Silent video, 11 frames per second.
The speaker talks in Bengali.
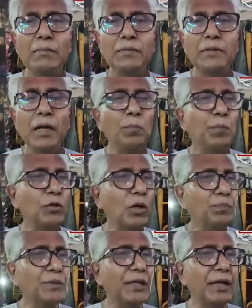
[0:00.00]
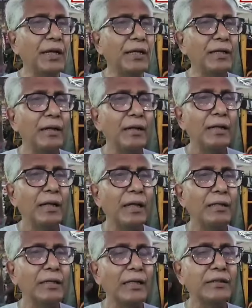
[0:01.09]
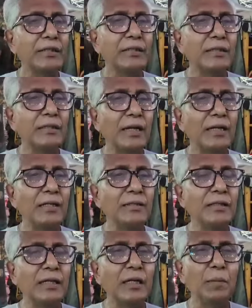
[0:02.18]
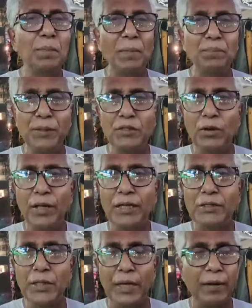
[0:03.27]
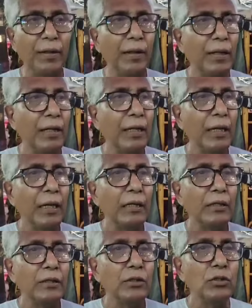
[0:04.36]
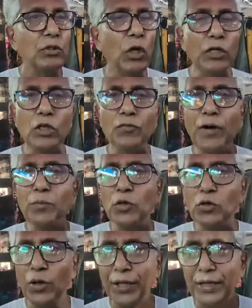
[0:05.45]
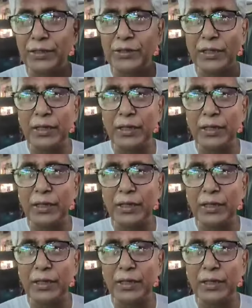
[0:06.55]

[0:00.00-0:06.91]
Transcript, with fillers: তারা প্রথম থেকে এই কাজটাতে যারা নিজেদেরকে ব্যাপৃত রেখেছেন ছয় দফা ভোট হয়ে গেছে